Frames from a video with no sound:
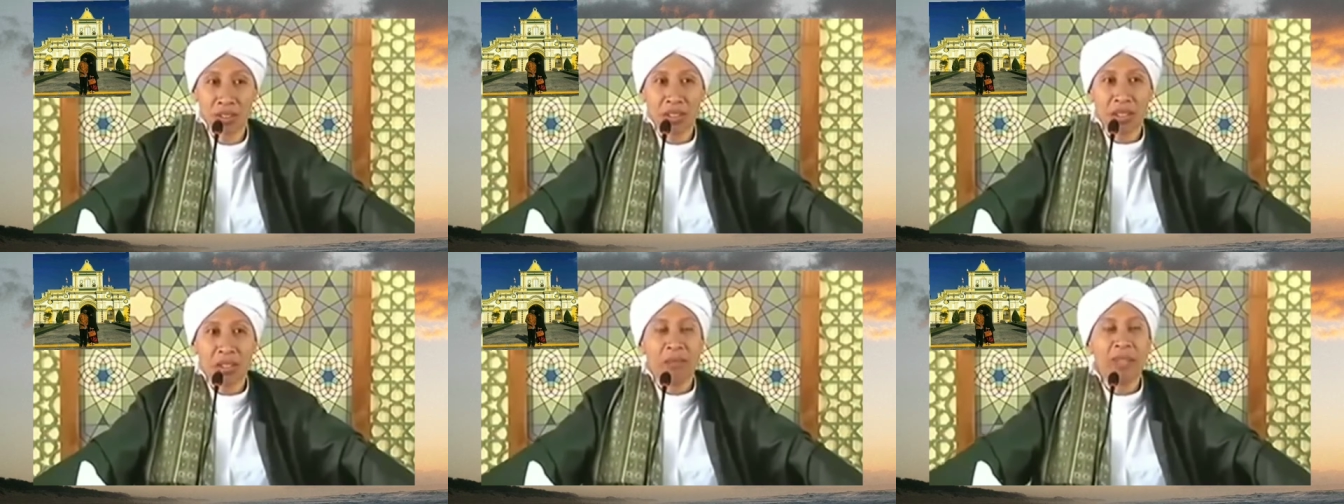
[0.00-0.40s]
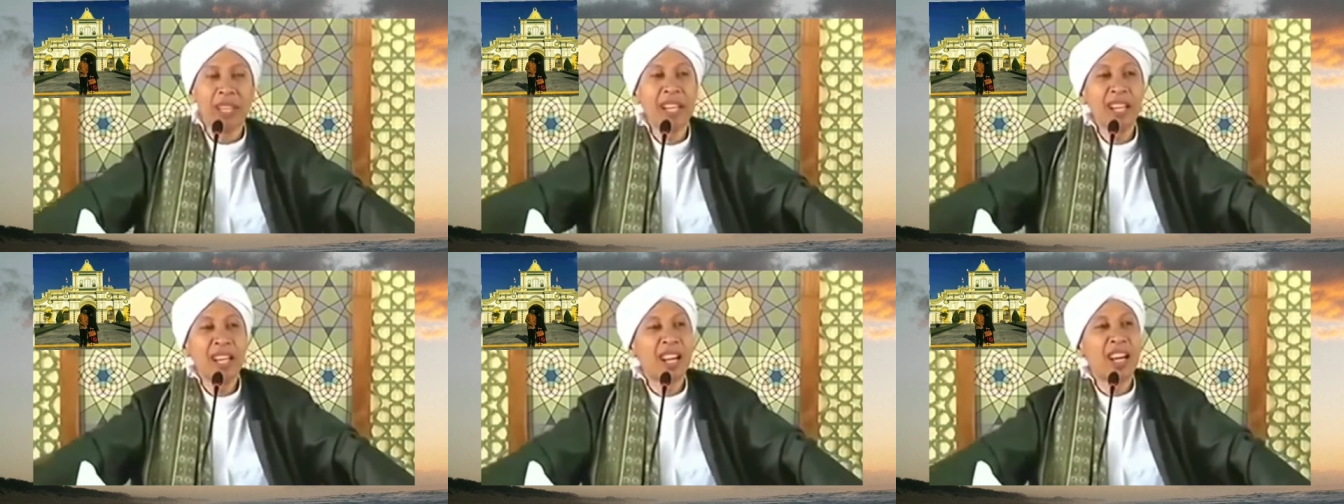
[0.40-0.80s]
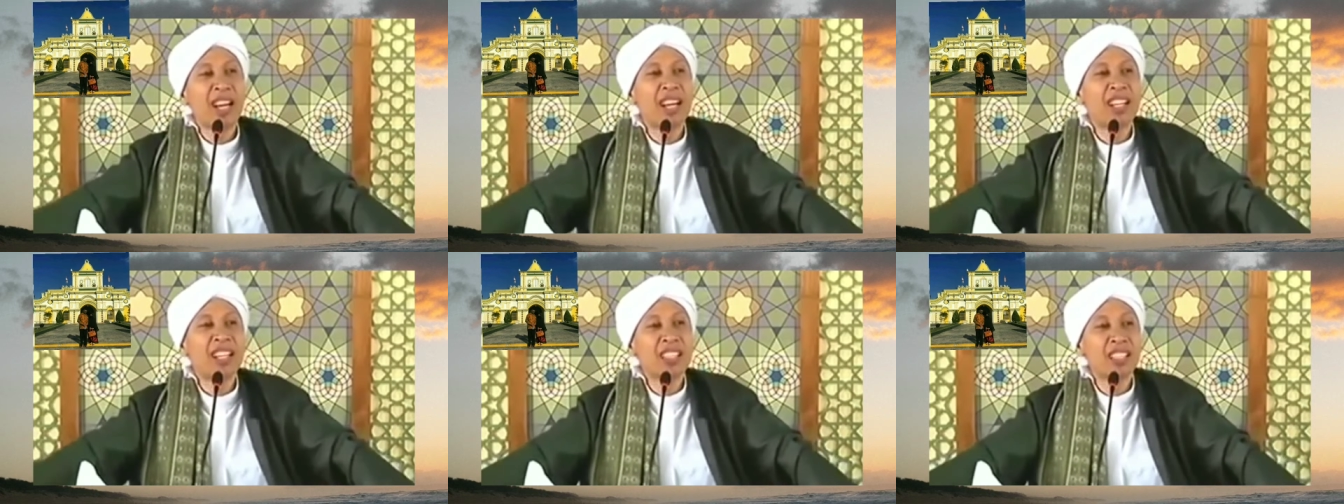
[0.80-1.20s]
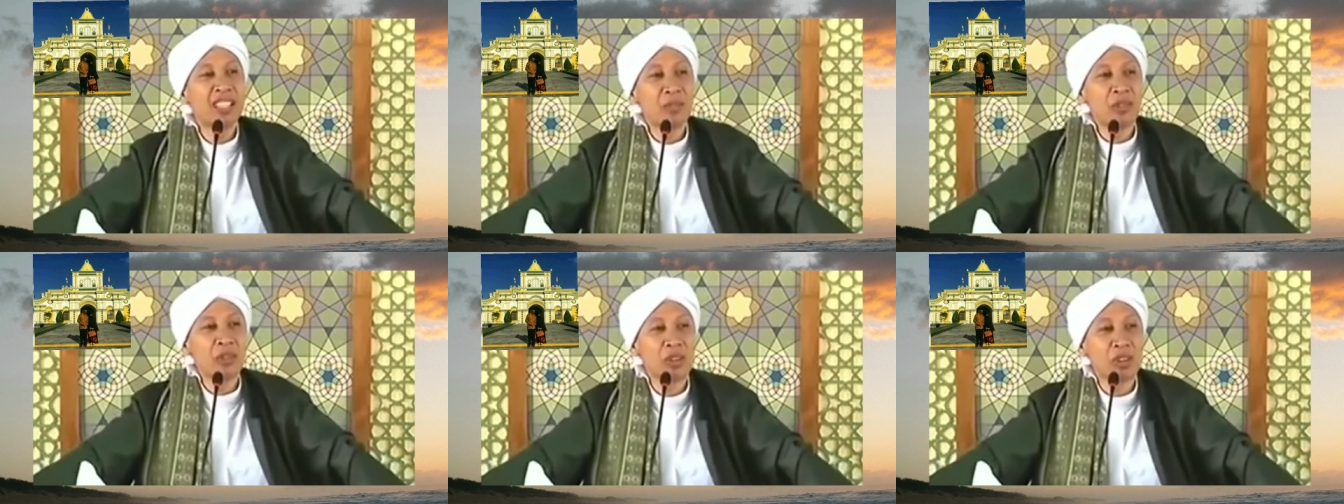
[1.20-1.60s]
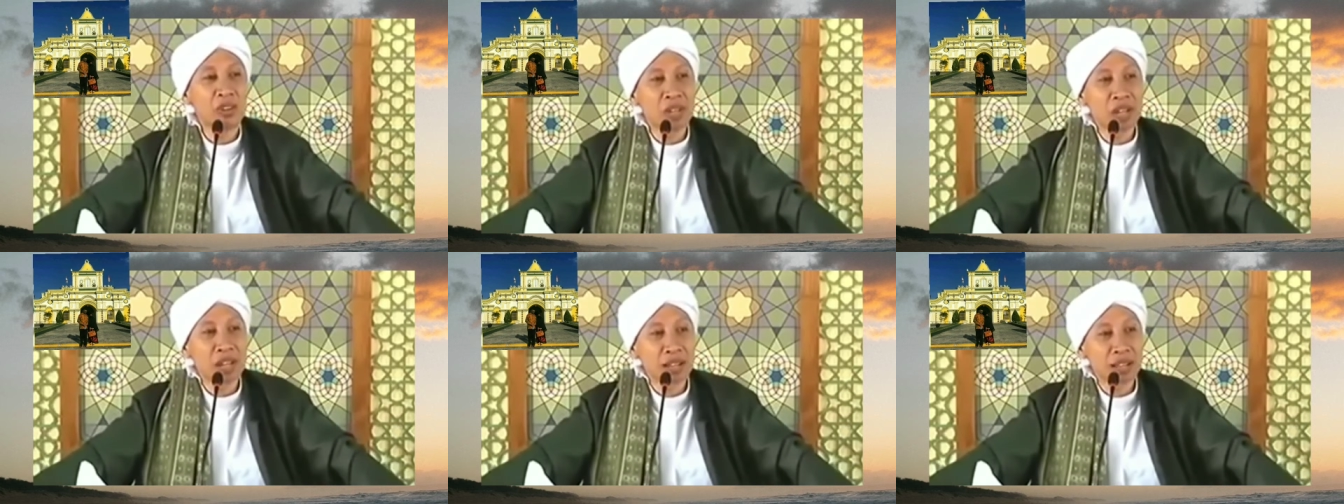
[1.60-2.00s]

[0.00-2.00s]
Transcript: Pengen enggak anaknya jadi perokok berat?